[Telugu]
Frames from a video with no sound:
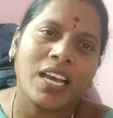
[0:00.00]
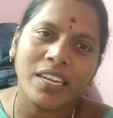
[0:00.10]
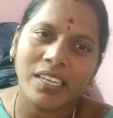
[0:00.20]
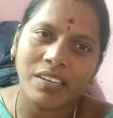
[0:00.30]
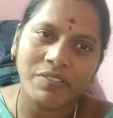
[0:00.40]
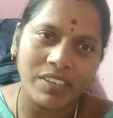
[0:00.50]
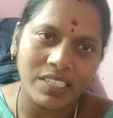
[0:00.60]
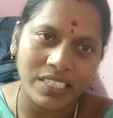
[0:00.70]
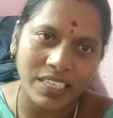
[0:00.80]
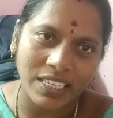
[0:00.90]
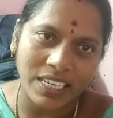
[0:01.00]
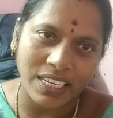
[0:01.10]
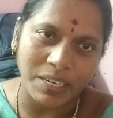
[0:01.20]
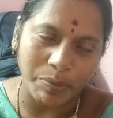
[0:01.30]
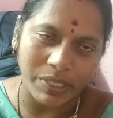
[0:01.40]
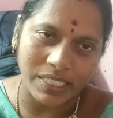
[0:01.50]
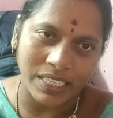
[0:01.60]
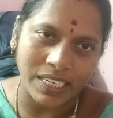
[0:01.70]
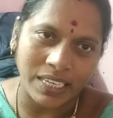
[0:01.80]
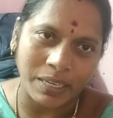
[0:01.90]
ఆర్టిఫిషియల్గా
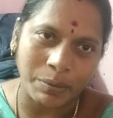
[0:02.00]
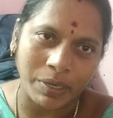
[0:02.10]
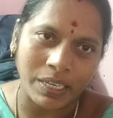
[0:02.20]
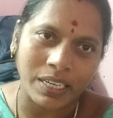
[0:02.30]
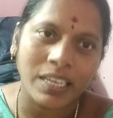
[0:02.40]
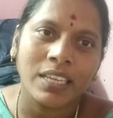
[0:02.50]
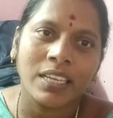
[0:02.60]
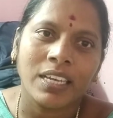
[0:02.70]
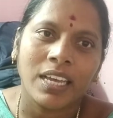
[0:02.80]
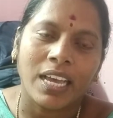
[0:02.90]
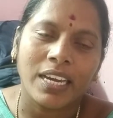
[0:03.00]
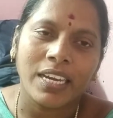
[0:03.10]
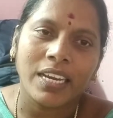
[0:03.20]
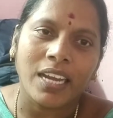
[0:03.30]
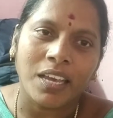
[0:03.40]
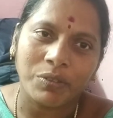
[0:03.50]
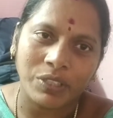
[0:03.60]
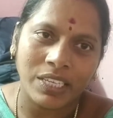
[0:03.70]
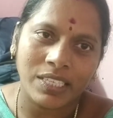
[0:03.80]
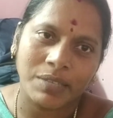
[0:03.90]
కనిపిస్తున్నాయి అన్నమాట అనే నా
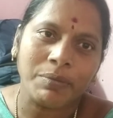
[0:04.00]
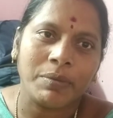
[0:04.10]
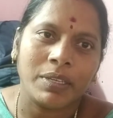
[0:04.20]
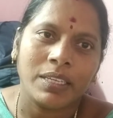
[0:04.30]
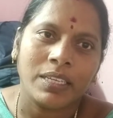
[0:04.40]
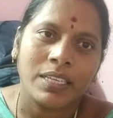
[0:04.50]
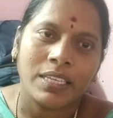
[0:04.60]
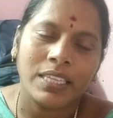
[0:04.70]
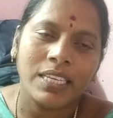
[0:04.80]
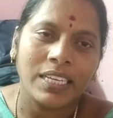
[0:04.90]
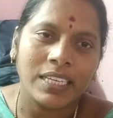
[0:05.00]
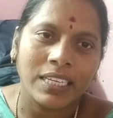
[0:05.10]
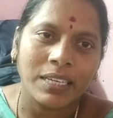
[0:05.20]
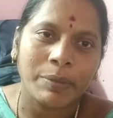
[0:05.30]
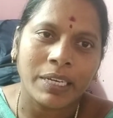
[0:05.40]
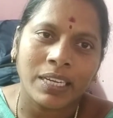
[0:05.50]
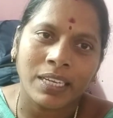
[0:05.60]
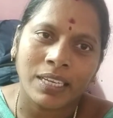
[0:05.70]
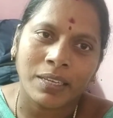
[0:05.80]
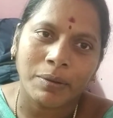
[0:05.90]
ఉద్దేశం ఇది గనక మరి
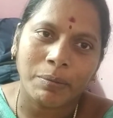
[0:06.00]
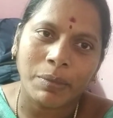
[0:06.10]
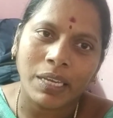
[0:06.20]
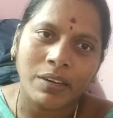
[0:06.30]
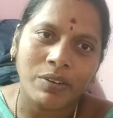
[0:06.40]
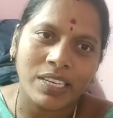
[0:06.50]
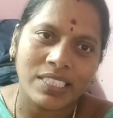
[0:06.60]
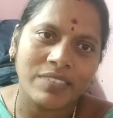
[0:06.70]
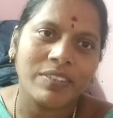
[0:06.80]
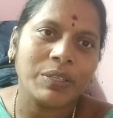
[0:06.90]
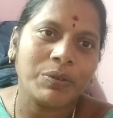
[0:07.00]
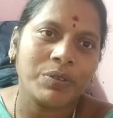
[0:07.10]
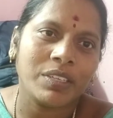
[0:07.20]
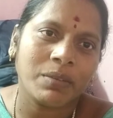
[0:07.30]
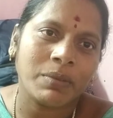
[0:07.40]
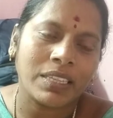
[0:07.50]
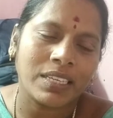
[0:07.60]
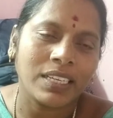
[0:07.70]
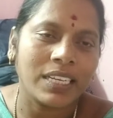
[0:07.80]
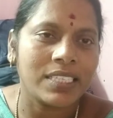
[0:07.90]
మీరు నిజమనుకుంటే
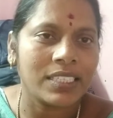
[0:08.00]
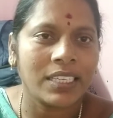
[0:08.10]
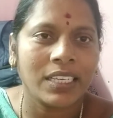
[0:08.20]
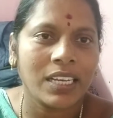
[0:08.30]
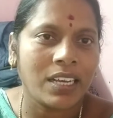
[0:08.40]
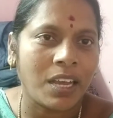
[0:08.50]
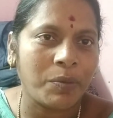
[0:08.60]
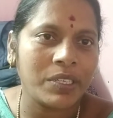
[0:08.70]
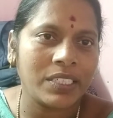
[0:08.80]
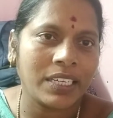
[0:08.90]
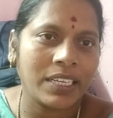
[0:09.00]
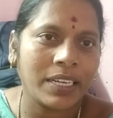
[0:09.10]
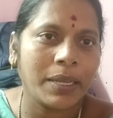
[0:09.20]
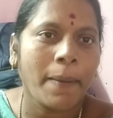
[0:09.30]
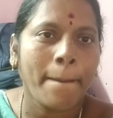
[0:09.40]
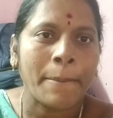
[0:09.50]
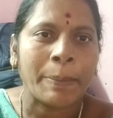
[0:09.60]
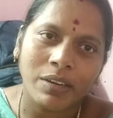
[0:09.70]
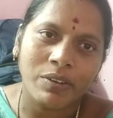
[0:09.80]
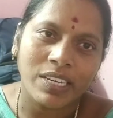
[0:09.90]
మాత్రం ఖచ్చితంగా కామెంట్ చేయండి
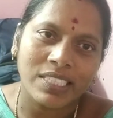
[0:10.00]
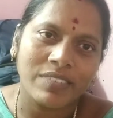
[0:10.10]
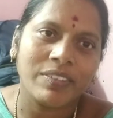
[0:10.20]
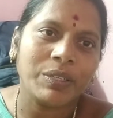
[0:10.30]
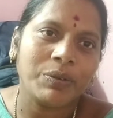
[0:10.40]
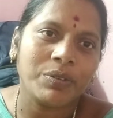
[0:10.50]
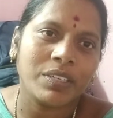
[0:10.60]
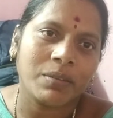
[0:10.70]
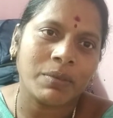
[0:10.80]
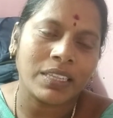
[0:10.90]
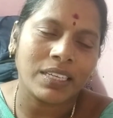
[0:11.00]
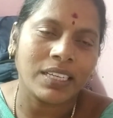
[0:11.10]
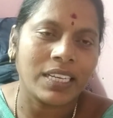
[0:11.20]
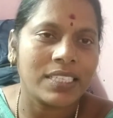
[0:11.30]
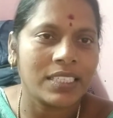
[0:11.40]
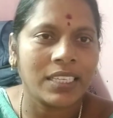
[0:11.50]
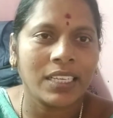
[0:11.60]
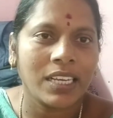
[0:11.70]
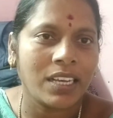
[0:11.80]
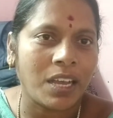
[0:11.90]
మీరు నిజమనుకుంటే మాత్రం
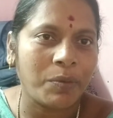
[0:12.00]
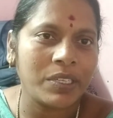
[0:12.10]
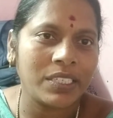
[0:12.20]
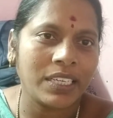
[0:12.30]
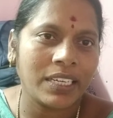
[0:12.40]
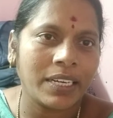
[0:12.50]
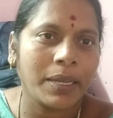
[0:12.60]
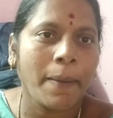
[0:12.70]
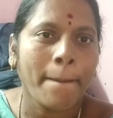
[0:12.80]
ఖచ్చితంగా కామెంట్ చేయండి